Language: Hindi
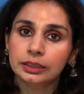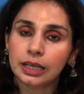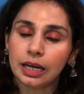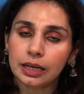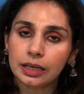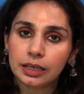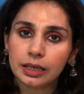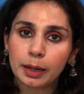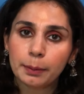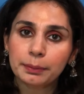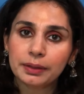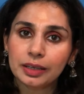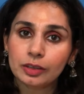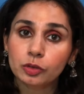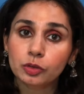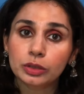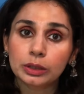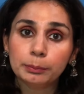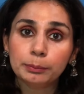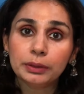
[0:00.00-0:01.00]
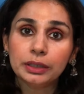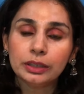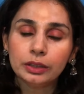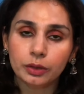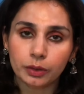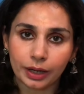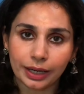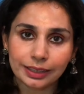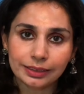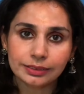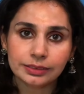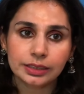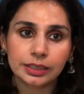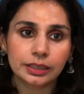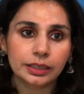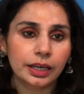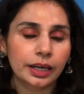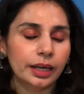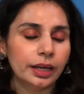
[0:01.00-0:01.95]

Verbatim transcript: अगर आपकी एक्सट्रीमली ड्राई स्किन